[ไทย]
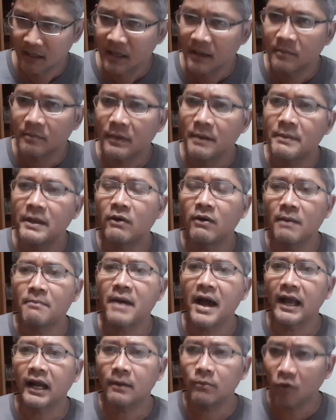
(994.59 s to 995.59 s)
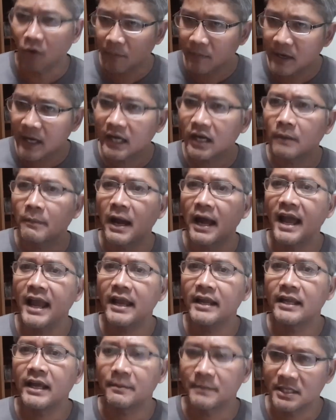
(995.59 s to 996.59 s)
มันมีความหมายกับผมเพื่อนเอามาให้
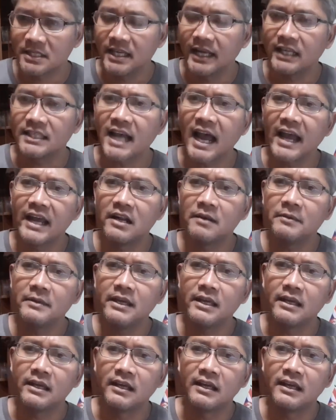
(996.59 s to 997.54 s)
เนี่ย มันเสียใจนะพี่